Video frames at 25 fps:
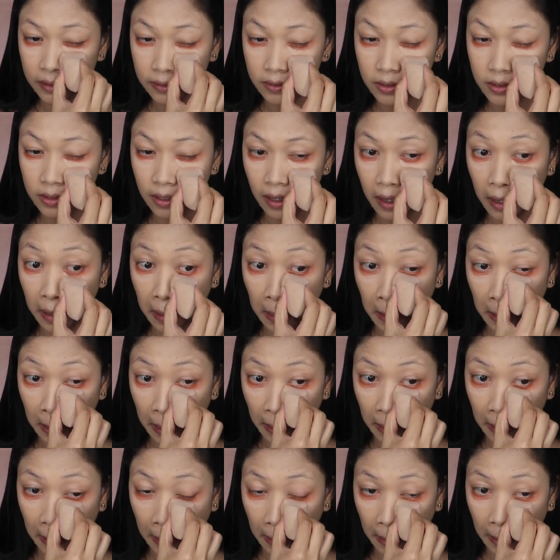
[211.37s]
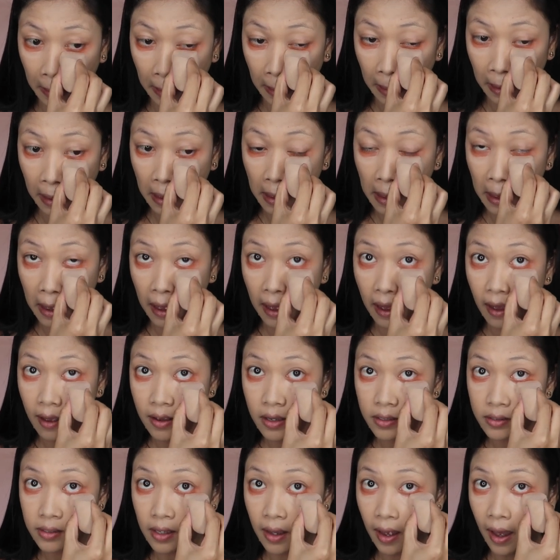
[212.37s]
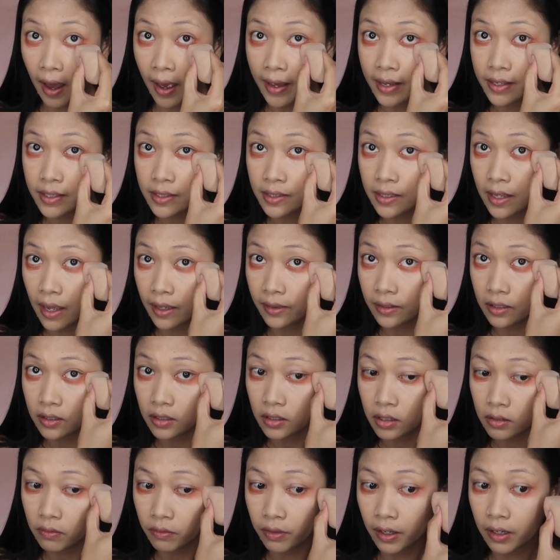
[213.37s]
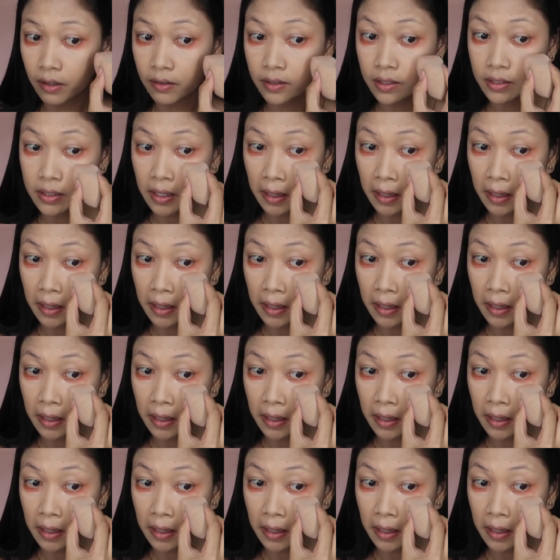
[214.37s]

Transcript: dito sa sa eyes natin is very